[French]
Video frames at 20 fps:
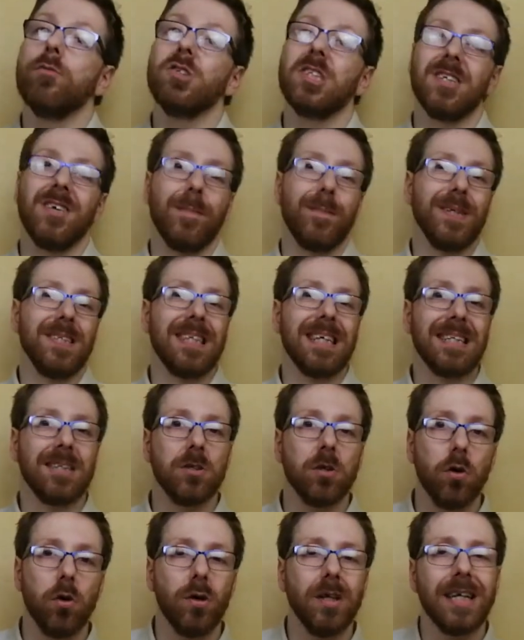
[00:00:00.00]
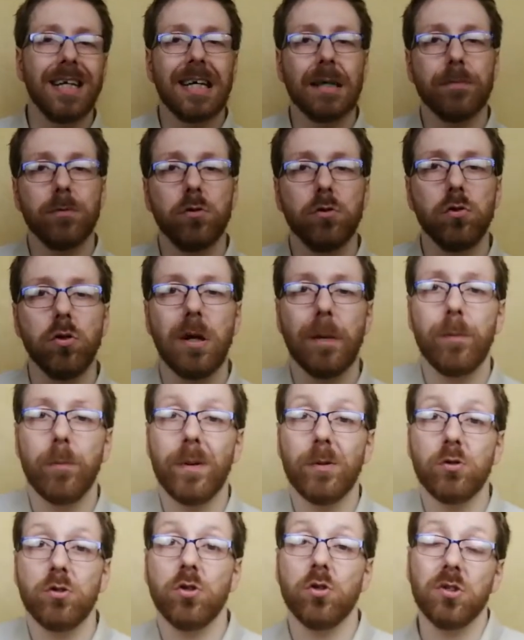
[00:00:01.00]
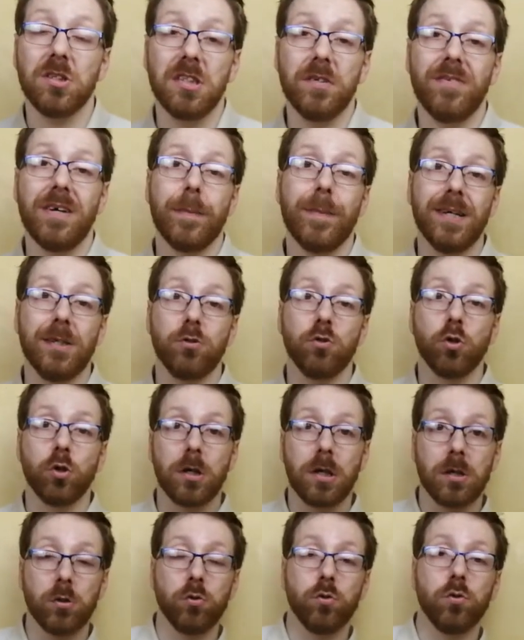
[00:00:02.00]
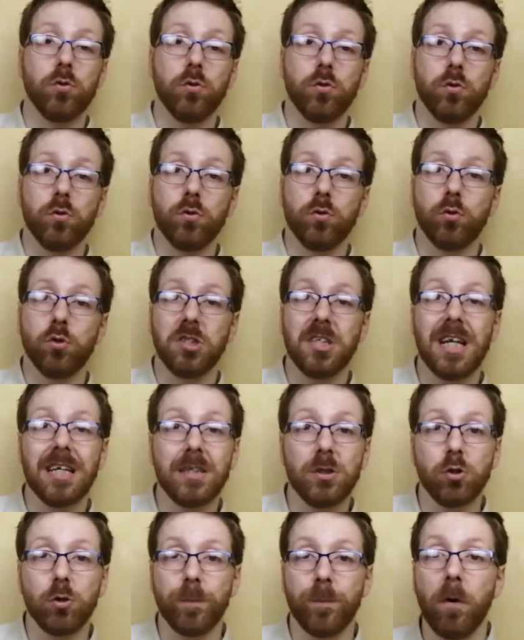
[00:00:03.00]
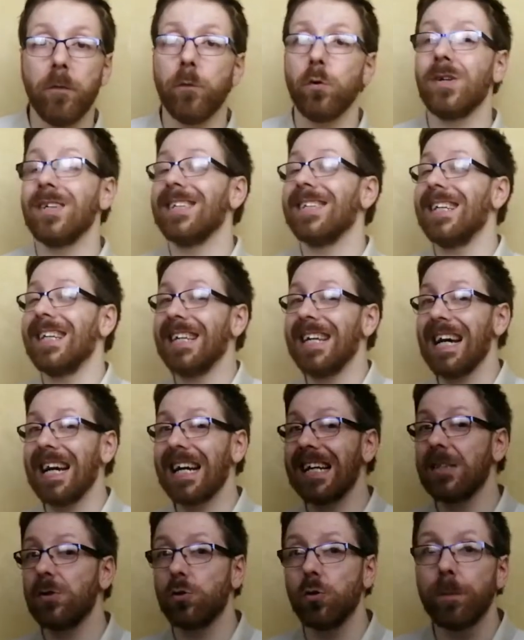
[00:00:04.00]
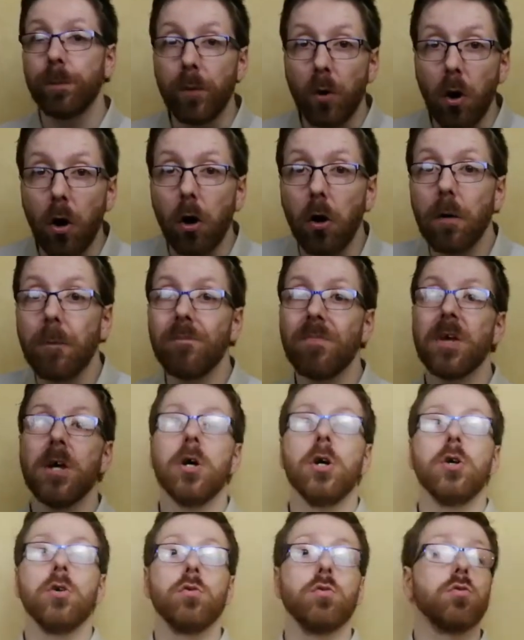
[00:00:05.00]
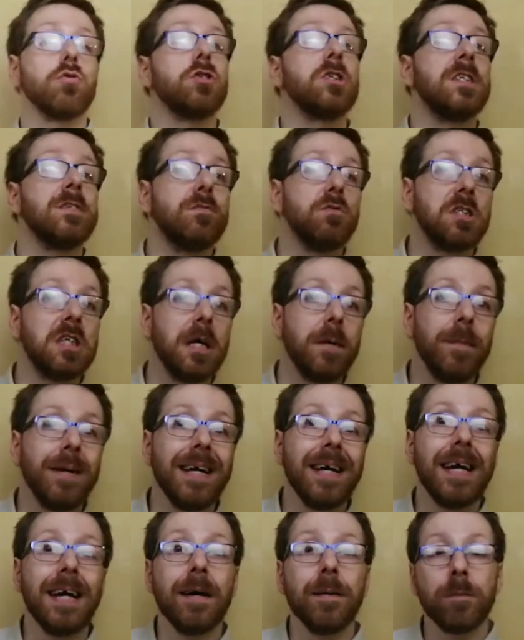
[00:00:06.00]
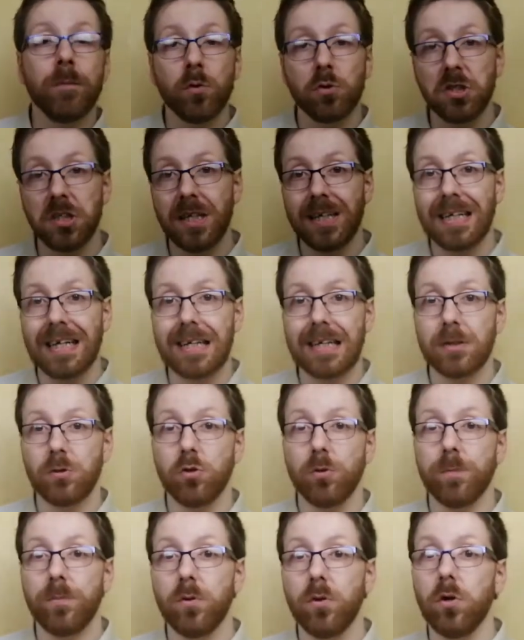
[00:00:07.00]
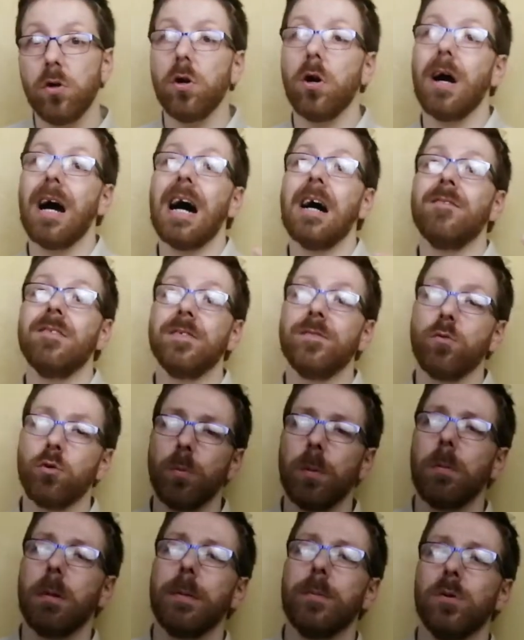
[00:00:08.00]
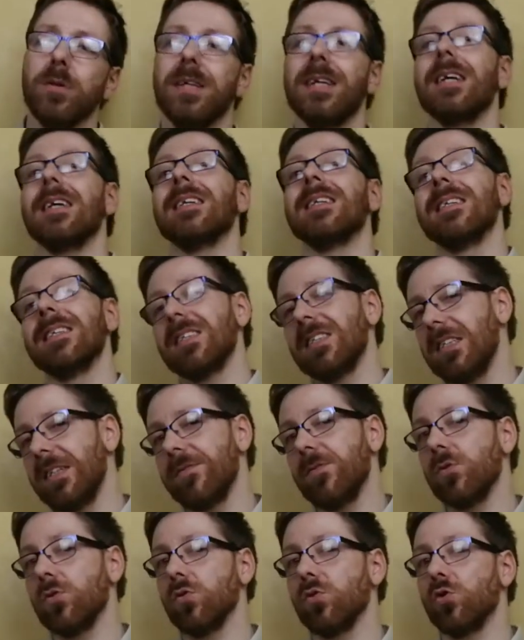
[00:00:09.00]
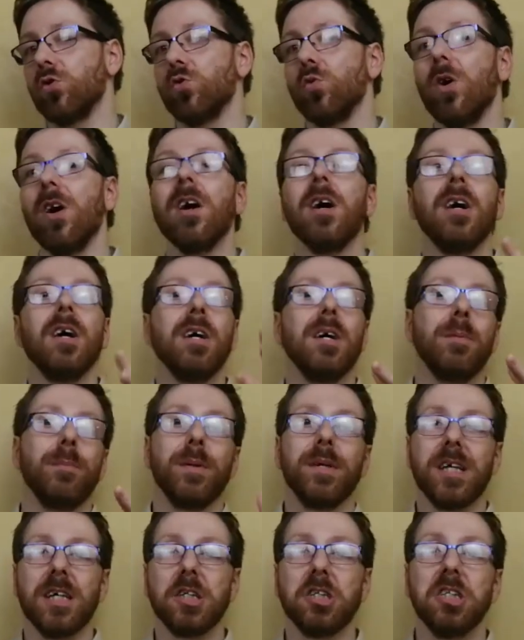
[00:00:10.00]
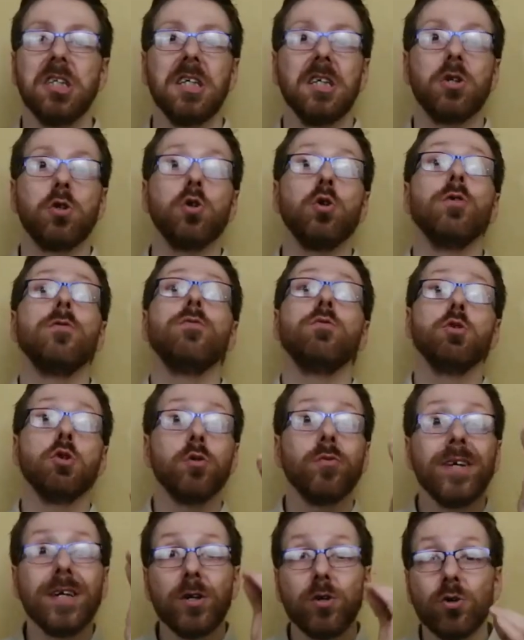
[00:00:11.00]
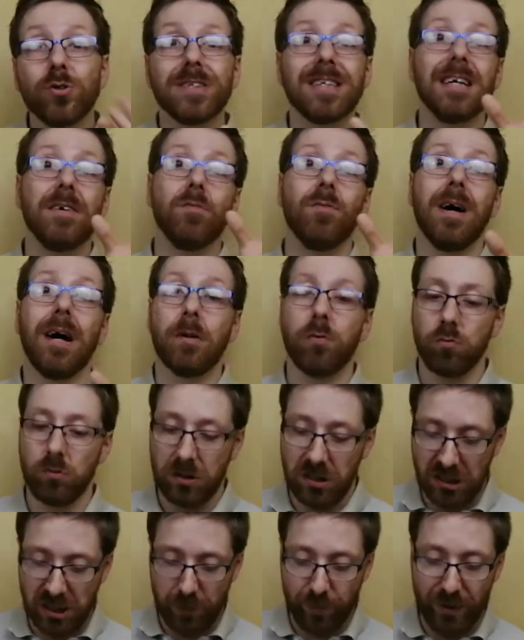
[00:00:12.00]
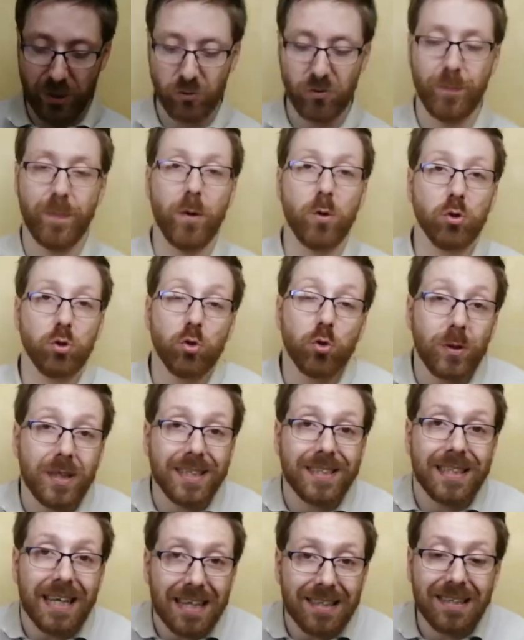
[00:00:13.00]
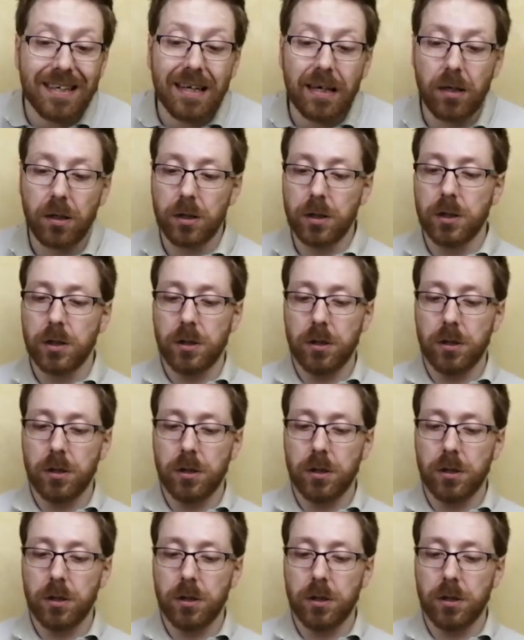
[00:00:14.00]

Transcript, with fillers: vous savez pas ce qu'il y a dedans, les capsules, la plupart du temps, c'est fait à base de, de, de de porc, donc c'est les carcasses de porc. Donc si vous aimez manger des carcasses de porc avec vos compléments alimentaires, c'est votre choix mais sachez que vous devez le savoir. Donc j'espère que je ne vais pas en choquer certains